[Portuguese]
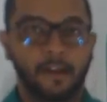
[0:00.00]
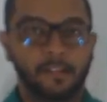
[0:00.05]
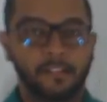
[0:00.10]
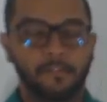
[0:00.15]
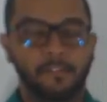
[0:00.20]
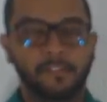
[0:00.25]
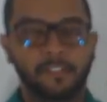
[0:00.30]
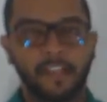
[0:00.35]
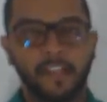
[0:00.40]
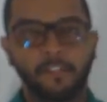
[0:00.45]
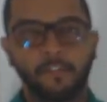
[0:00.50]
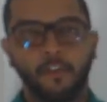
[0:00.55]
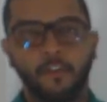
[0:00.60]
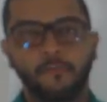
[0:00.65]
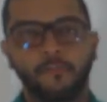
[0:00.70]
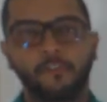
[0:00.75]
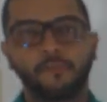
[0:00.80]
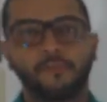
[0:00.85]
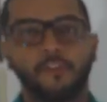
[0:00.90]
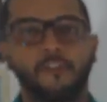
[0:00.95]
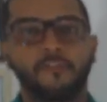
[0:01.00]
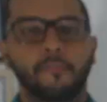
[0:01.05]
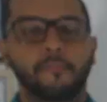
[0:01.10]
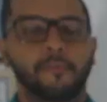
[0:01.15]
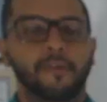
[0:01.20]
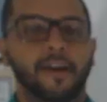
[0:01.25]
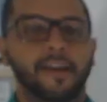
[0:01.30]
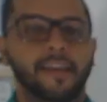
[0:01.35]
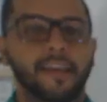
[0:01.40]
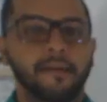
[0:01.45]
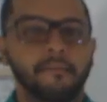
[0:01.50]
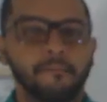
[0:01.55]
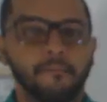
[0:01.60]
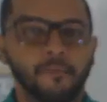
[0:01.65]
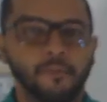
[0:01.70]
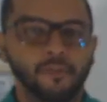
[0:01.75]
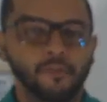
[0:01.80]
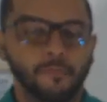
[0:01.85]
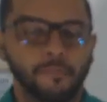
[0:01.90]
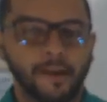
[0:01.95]
Se você é novo ou nova por aqui,
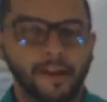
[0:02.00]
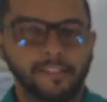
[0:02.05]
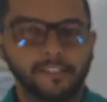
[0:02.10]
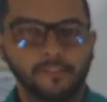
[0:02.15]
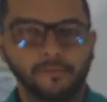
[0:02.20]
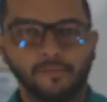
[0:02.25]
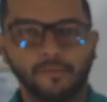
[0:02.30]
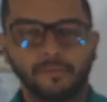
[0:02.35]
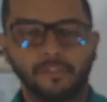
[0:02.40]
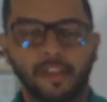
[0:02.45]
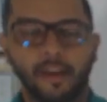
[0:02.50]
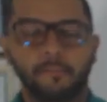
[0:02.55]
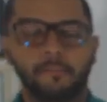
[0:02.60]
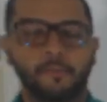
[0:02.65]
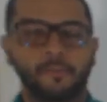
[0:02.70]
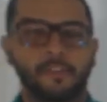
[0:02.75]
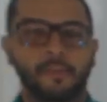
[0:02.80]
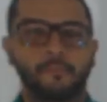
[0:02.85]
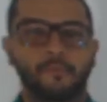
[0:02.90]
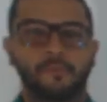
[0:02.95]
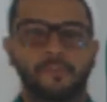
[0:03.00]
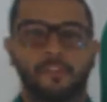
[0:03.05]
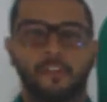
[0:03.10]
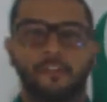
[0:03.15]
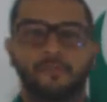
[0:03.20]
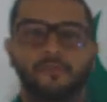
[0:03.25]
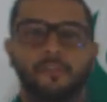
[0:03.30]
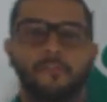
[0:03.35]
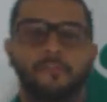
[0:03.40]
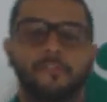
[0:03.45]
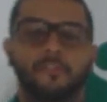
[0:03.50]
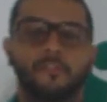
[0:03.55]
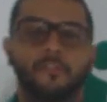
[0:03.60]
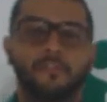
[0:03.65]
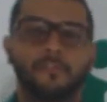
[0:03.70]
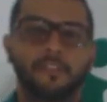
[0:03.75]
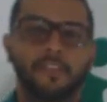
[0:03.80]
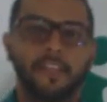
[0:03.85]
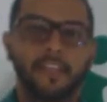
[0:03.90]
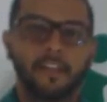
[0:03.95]
muito prazer, eu sou o terapeuta emocional Joverton
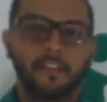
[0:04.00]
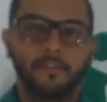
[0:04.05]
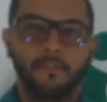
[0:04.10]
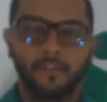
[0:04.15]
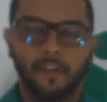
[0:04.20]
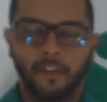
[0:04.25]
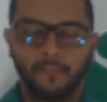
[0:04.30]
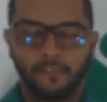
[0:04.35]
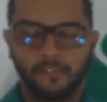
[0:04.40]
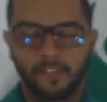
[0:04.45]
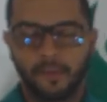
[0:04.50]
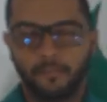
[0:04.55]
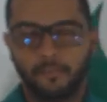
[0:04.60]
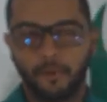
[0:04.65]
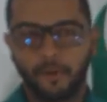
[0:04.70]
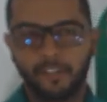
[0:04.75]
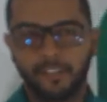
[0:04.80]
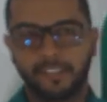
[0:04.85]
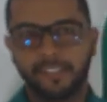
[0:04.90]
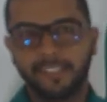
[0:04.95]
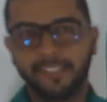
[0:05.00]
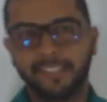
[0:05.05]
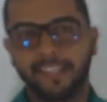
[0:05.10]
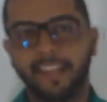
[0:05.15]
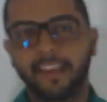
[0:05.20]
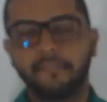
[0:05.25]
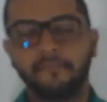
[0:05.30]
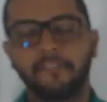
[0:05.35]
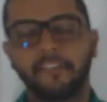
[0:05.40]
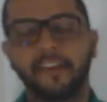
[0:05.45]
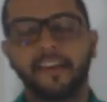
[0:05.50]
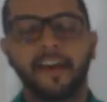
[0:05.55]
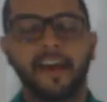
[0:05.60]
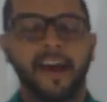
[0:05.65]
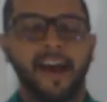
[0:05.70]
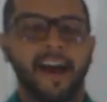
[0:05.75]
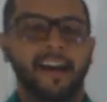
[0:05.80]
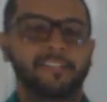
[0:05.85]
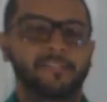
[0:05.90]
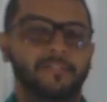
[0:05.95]
Rodrigo e você pode se inscrever,
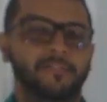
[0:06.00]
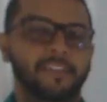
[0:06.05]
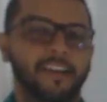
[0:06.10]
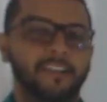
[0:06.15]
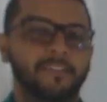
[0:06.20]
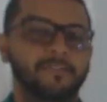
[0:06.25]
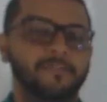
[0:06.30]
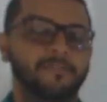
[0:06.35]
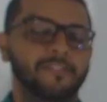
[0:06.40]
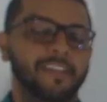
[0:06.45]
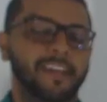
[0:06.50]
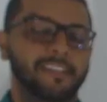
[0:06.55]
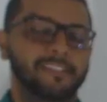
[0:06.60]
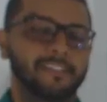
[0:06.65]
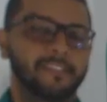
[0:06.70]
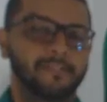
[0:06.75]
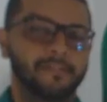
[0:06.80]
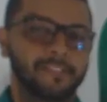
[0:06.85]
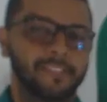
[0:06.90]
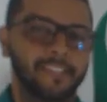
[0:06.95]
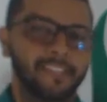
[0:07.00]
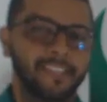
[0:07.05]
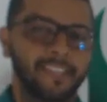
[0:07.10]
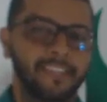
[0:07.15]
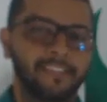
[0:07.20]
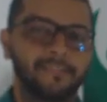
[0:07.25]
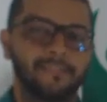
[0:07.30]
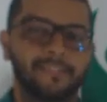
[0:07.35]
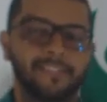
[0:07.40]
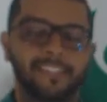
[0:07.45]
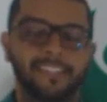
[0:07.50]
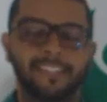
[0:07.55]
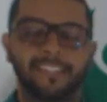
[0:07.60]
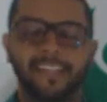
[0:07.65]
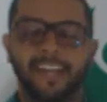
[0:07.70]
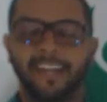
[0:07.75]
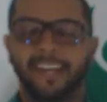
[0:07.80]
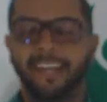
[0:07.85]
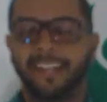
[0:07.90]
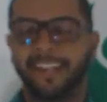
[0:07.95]
acionar a notificação no sininho,
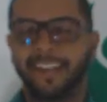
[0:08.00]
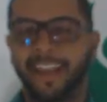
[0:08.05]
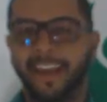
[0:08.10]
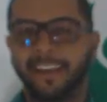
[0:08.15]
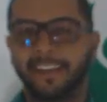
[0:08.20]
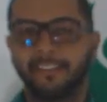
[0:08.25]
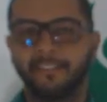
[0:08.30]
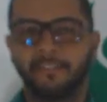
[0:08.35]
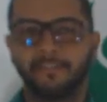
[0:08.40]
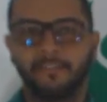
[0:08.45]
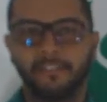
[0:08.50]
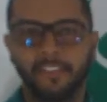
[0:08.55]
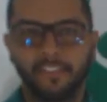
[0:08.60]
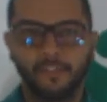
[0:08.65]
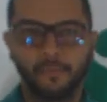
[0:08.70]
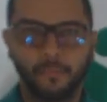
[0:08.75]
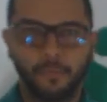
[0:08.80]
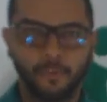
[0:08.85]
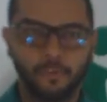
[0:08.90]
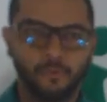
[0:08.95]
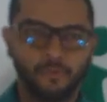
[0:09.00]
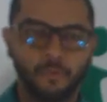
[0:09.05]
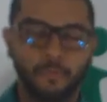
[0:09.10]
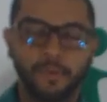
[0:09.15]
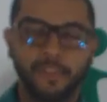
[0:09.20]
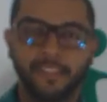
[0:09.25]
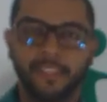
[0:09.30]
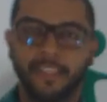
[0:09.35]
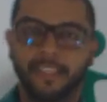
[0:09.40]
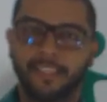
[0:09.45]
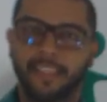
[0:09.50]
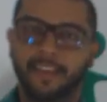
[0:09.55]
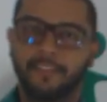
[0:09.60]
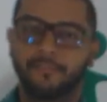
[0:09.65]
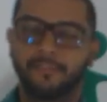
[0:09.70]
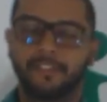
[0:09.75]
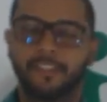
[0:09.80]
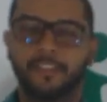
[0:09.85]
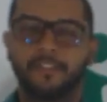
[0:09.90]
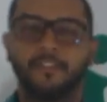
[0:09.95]
deixar aquele like no vídeo para o YouTube entender que
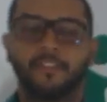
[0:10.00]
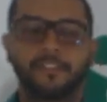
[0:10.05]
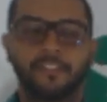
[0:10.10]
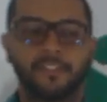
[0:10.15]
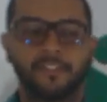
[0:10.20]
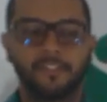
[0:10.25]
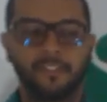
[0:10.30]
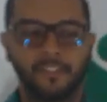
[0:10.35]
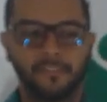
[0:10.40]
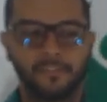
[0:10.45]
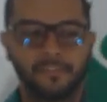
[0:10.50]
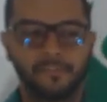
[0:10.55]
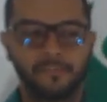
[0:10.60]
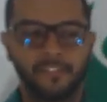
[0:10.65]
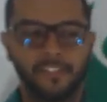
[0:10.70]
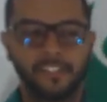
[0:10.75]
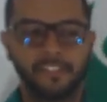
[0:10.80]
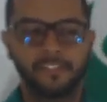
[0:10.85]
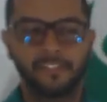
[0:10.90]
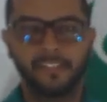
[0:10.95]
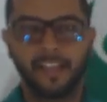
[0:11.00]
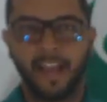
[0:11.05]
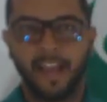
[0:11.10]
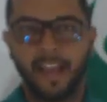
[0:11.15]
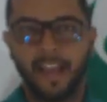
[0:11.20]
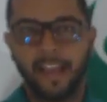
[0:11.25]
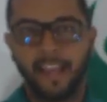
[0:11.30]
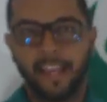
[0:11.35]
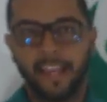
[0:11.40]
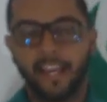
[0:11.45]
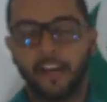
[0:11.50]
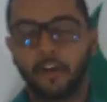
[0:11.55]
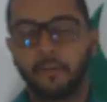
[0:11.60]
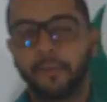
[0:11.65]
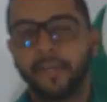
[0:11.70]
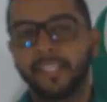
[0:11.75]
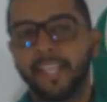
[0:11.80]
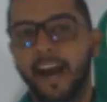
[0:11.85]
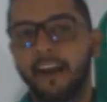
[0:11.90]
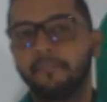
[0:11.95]
você gosta dos nossos vídeos e
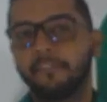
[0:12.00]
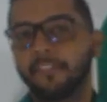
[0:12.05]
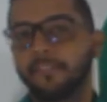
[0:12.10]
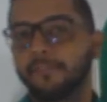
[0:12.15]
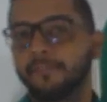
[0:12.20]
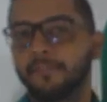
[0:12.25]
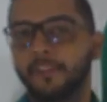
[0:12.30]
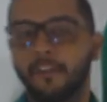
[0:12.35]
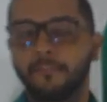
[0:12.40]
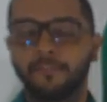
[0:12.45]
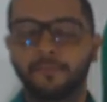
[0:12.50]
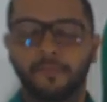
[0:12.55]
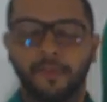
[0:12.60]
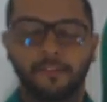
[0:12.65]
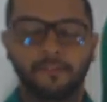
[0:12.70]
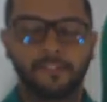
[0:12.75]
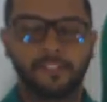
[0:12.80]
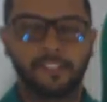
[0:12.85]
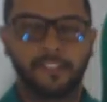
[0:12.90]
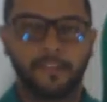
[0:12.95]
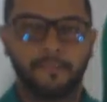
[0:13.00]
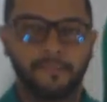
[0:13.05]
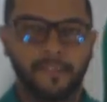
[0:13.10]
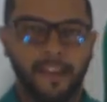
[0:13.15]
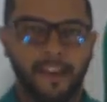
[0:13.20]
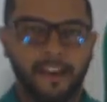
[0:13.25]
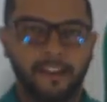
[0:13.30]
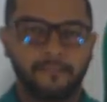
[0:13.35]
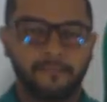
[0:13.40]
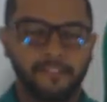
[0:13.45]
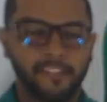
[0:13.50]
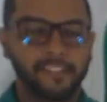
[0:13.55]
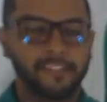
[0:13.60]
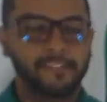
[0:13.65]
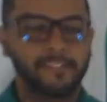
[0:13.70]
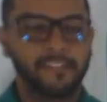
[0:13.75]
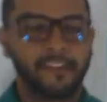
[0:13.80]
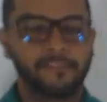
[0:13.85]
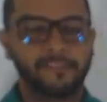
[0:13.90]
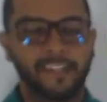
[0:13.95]
recomendar vídeos novos para você.
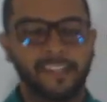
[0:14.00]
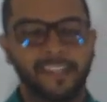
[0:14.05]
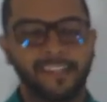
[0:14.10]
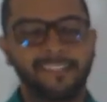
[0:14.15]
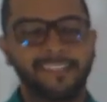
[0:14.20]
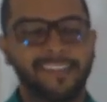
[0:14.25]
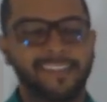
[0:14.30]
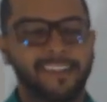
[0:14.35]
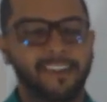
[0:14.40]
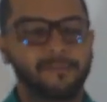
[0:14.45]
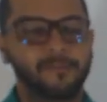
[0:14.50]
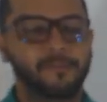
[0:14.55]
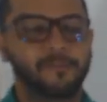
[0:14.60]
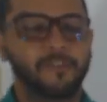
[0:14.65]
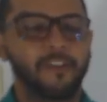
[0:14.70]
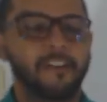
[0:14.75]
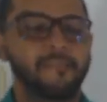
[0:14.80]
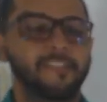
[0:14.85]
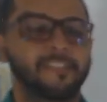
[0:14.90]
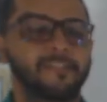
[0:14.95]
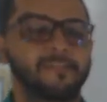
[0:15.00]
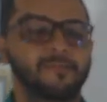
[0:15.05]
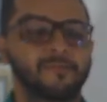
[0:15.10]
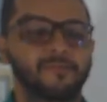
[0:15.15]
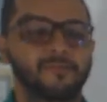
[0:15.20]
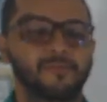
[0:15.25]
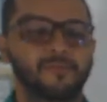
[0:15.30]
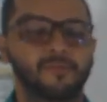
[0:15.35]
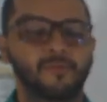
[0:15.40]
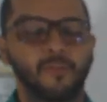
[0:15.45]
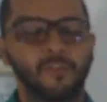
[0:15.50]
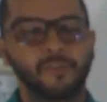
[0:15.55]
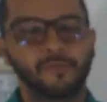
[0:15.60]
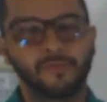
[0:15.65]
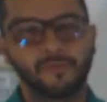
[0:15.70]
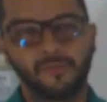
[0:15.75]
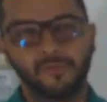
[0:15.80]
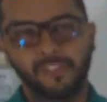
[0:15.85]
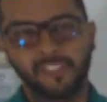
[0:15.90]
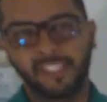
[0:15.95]
Vídeos novos aqui no canal do Joverton
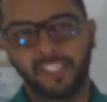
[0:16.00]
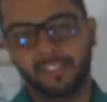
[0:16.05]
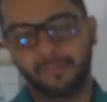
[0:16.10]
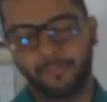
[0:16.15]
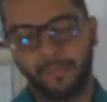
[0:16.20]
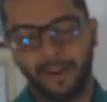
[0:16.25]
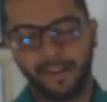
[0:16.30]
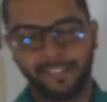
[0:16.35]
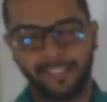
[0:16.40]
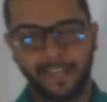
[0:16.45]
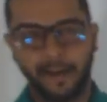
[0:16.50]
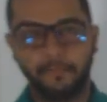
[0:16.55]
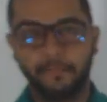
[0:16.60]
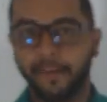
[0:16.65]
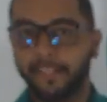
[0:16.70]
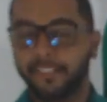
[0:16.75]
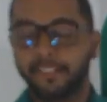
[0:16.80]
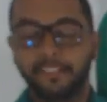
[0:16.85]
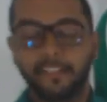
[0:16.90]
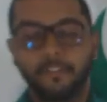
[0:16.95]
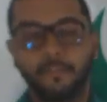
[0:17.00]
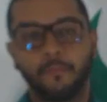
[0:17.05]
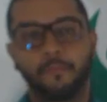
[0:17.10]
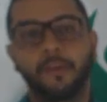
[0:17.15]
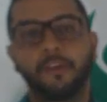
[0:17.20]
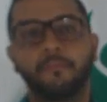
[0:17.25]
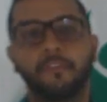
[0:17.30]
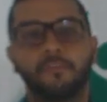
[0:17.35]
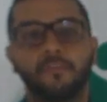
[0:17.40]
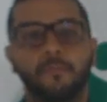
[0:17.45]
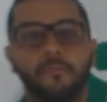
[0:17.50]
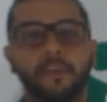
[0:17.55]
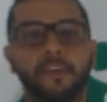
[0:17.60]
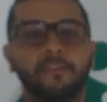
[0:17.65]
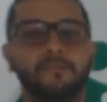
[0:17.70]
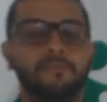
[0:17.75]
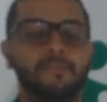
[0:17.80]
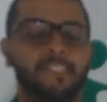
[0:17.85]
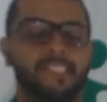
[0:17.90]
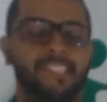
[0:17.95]
todos os dias praticamente, de domingo a
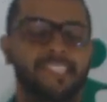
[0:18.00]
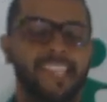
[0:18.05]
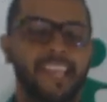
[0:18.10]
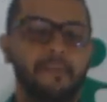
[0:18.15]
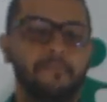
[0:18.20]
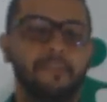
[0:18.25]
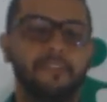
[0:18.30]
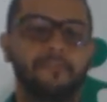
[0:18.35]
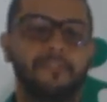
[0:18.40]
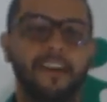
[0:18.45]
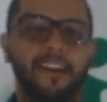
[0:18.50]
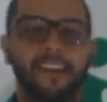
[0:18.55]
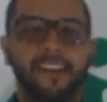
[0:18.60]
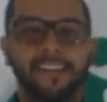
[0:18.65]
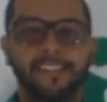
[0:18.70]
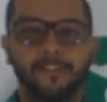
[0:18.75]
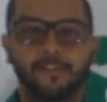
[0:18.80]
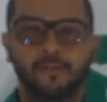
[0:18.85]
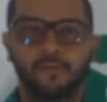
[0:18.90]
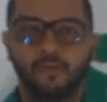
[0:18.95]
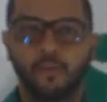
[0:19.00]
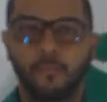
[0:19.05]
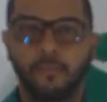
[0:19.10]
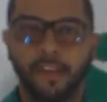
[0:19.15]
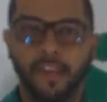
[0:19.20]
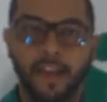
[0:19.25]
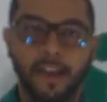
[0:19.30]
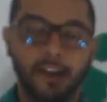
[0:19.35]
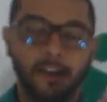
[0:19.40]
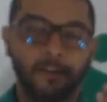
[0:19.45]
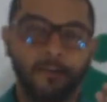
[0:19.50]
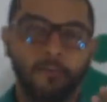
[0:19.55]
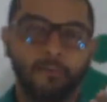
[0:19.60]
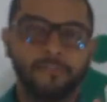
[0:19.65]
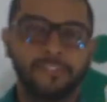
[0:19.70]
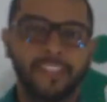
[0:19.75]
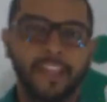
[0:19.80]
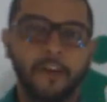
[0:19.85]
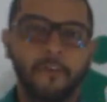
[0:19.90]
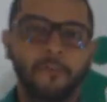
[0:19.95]
domingo, sempre falando sobre
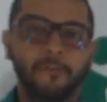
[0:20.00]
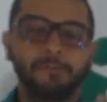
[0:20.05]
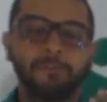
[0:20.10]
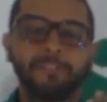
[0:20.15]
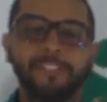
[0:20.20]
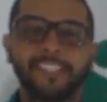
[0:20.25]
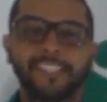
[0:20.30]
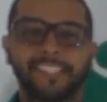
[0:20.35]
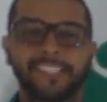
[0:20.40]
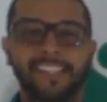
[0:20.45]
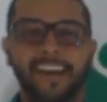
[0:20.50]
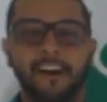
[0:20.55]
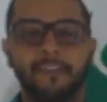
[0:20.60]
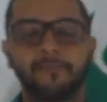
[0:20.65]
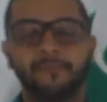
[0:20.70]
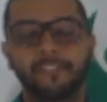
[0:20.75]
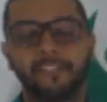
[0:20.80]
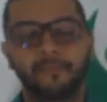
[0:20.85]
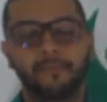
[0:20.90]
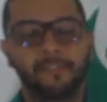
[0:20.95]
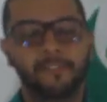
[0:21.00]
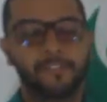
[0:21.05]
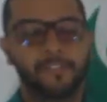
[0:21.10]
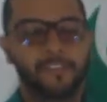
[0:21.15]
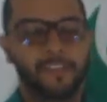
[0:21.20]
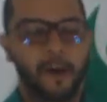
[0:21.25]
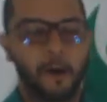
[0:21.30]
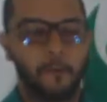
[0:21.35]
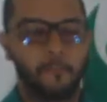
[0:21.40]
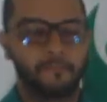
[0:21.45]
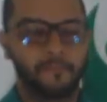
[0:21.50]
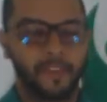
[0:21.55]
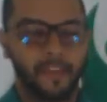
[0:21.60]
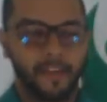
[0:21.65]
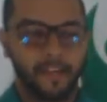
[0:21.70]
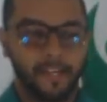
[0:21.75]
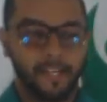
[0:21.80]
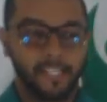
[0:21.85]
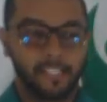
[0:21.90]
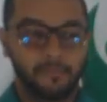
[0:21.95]
conteúdo de saúde emocional.
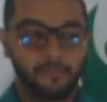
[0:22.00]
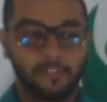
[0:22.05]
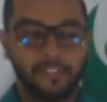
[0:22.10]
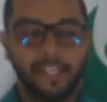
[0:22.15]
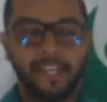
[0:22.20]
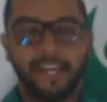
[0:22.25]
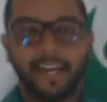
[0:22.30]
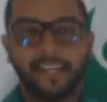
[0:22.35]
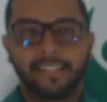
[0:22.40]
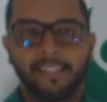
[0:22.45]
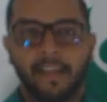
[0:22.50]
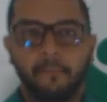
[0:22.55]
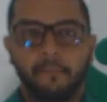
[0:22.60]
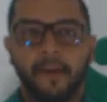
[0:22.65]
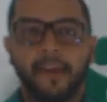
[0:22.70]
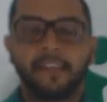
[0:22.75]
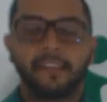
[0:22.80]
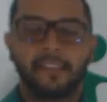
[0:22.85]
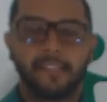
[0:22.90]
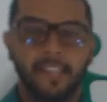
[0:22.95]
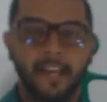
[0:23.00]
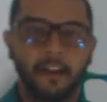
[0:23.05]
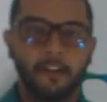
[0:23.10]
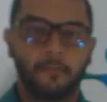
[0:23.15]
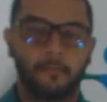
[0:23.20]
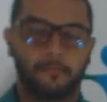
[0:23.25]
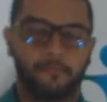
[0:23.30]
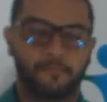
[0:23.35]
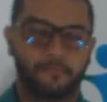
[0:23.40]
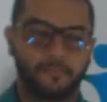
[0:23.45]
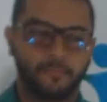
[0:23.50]
E se você quer saber então